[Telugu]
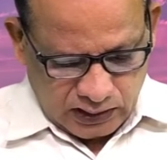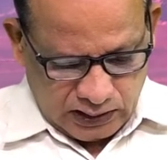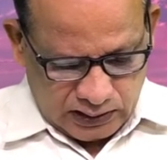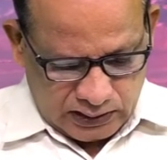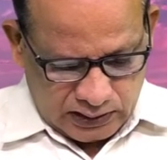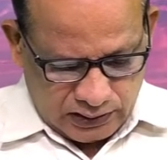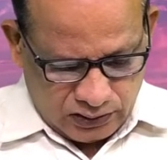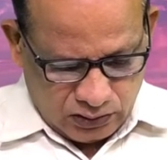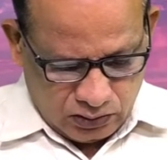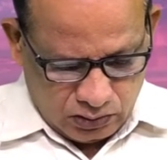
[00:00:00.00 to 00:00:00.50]

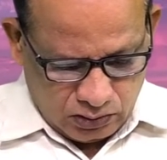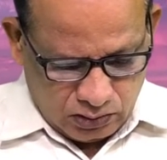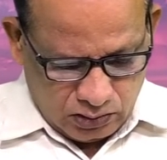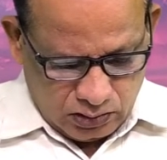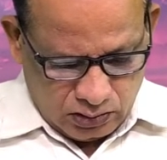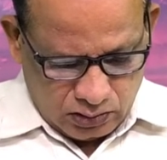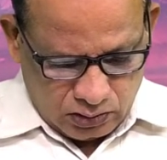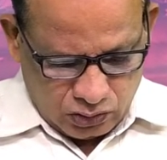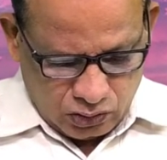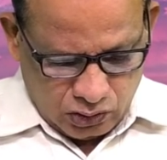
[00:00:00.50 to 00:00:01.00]
అతడు
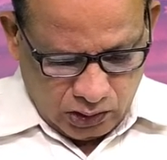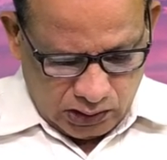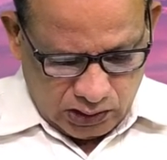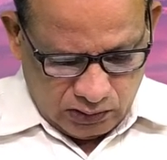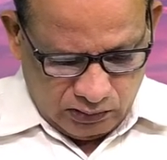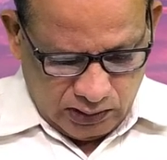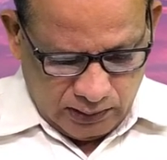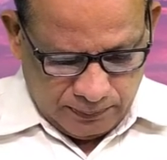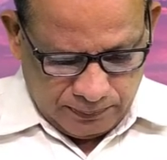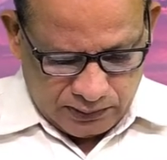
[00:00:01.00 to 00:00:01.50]
దూత
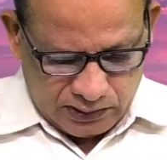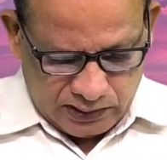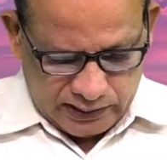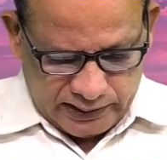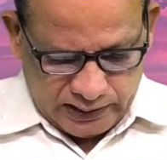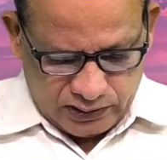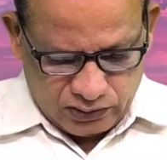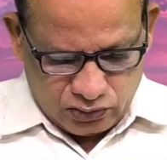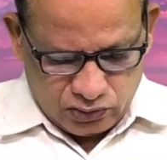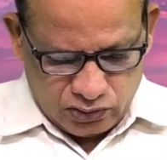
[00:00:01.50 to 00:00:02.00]
వైపు
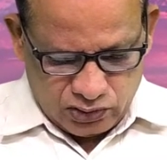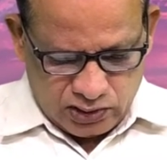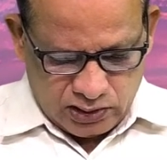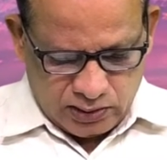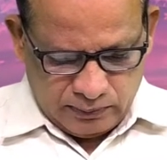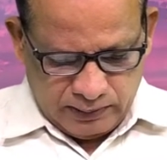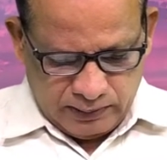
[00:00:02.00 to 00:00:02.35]
తేరు చూచి